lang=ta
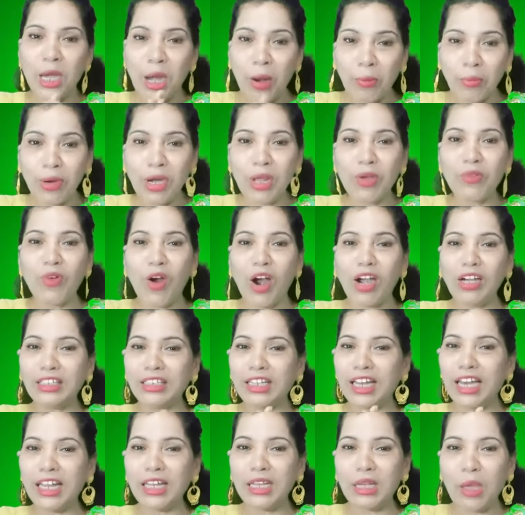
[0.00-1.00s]
நம்முடைய
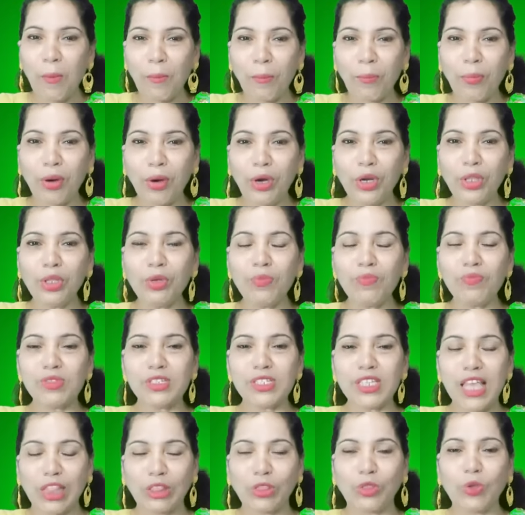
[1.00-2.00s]
வாழ்க்கையில எப்பொழுதும்
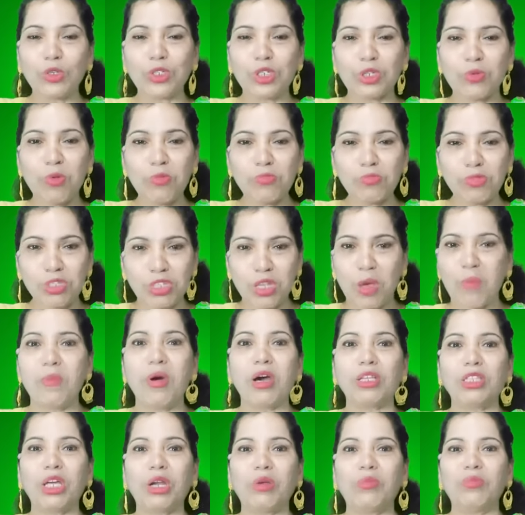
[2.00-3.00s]
சந்தோஷமும்
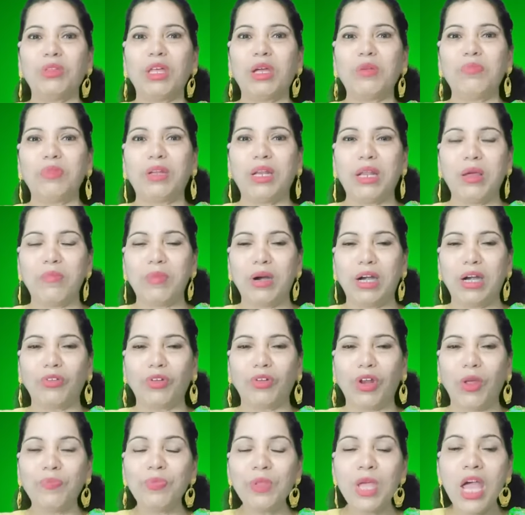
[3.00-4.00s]
சமாதானம் தான்
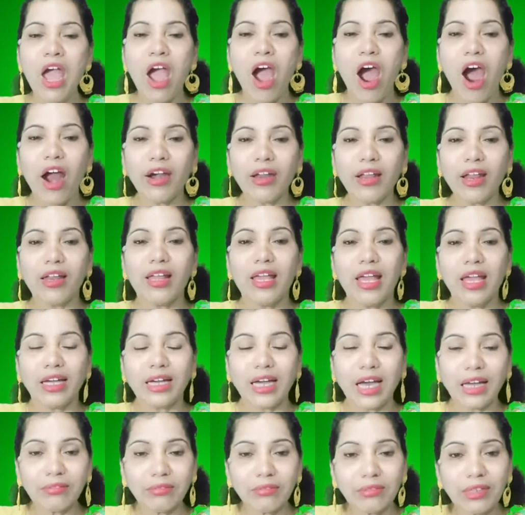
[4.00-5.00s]
பிரியமானவர் ஆனால்
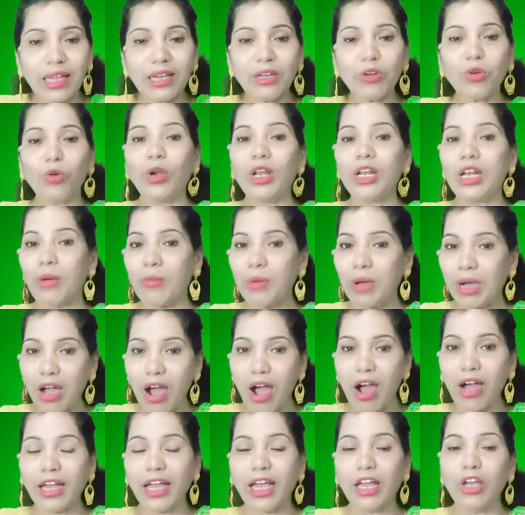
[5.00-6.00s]
கர்த்தர் கூட
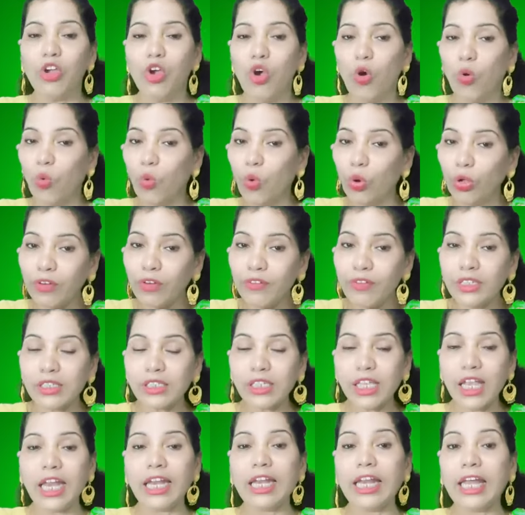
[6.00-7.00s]
நமக்காக ஒரு
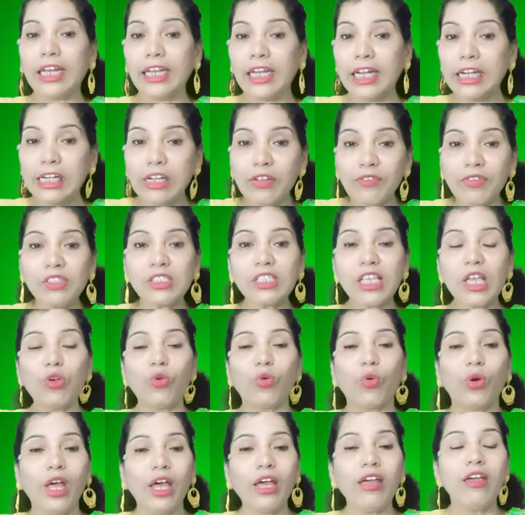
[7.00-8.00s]
விசை என்ன ரெண்டு விசை
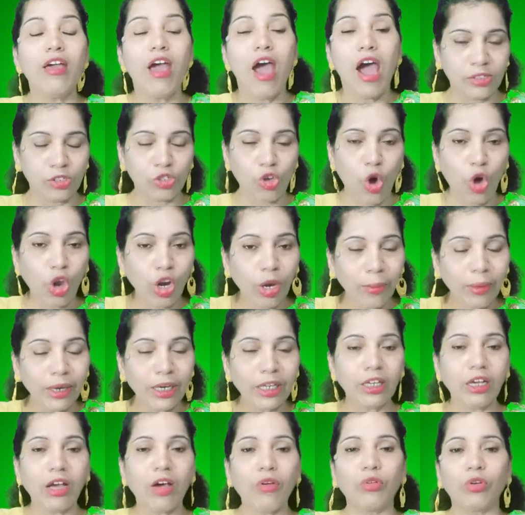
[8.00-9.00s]
கூட
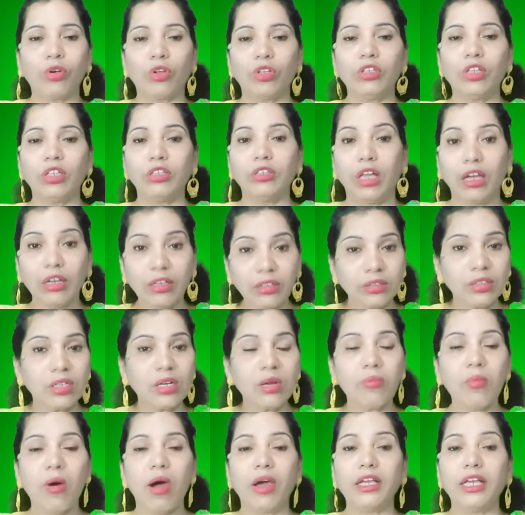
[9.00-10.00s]
சோலமனுக்கு அவர் வந்து
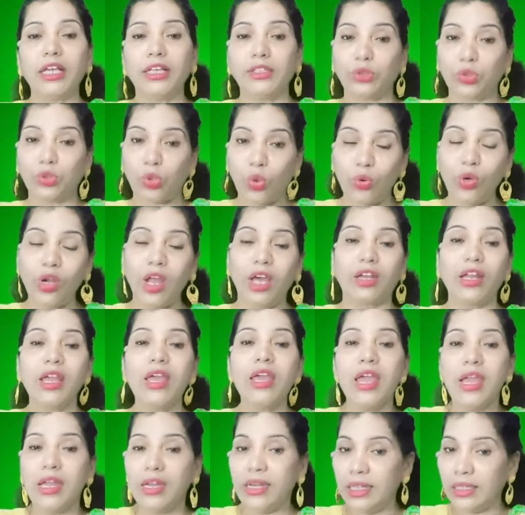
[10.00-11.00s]
தரிசனமாகி சொன்னார்
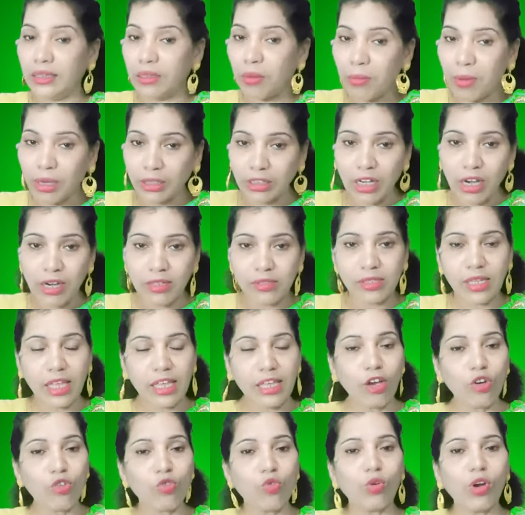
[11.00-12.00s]
நீ இந்த மாதிரிலாம்
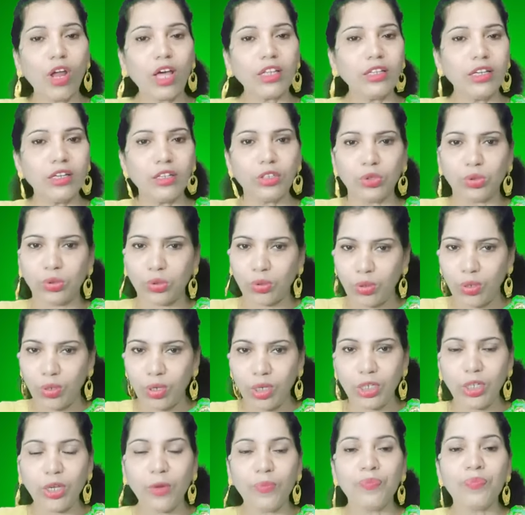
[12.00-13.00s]
செய்யக்கூடாது என்று
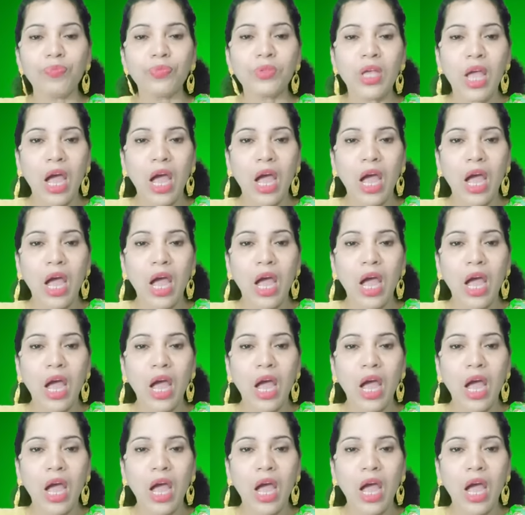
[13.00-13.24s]
சொல்லியும்